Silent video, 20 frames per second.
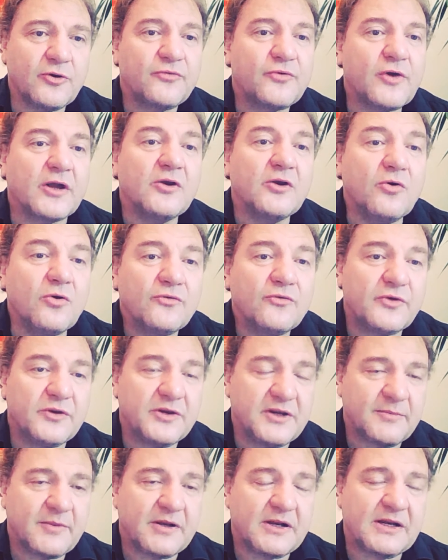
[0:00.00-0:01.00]
für einen Lohn, von
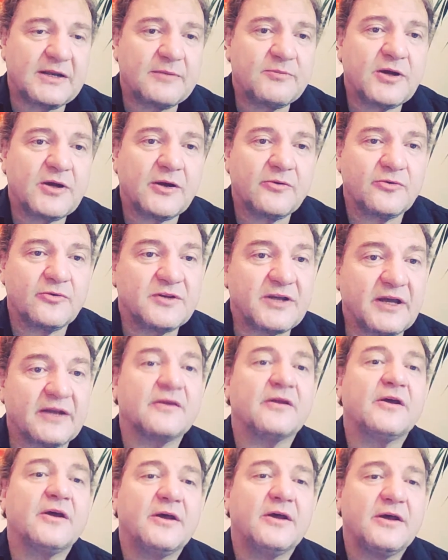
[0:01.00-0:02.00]
dem man leben kann. Und dann